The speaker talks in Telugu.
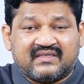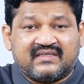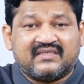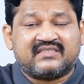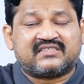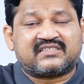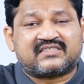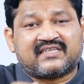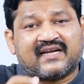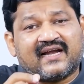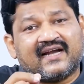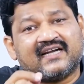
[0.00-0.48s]

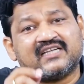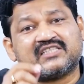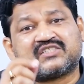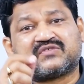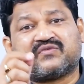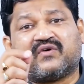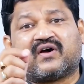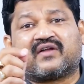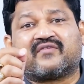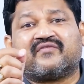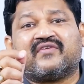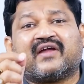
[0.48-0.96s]
ఇట్ స్టాండ్స్
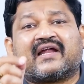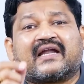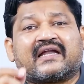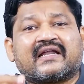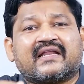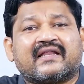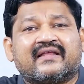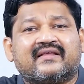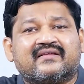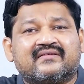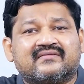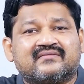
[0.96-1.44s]
ఫర్
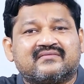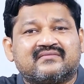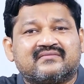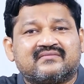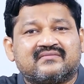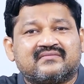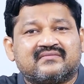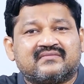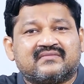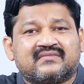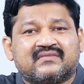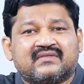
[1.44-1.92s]
విక్టరీ
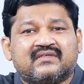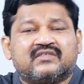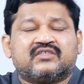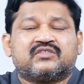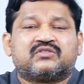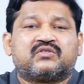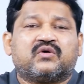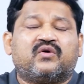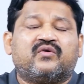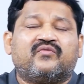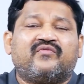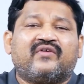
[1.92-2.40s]

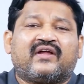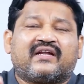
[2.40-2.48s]
సో